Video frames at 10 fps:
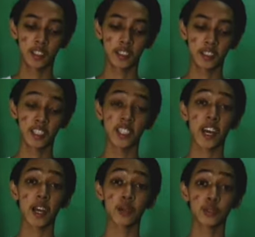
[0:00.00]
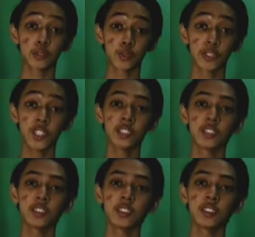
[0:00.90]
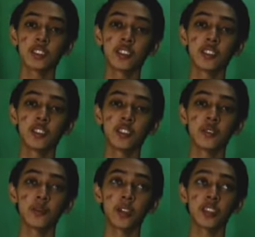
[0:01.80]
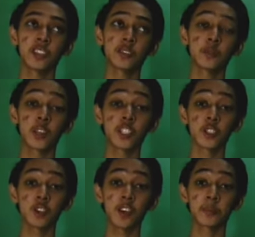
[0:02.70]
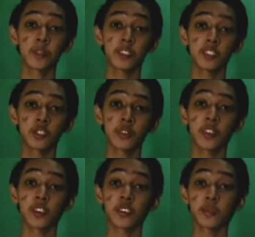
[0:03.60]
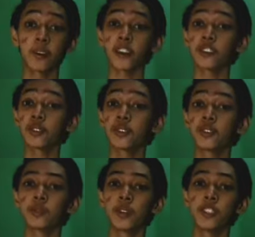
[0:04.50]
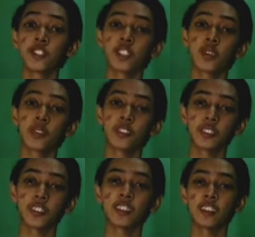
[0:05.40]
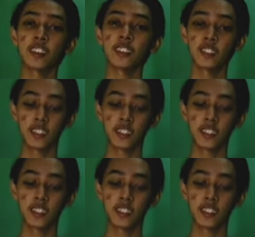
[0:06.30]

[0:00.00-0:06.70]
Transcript: And then, house tour. Pwede, pwede to kahit maliit o malaki yung bahay nyo. Pwede siyang gawing content, ayan.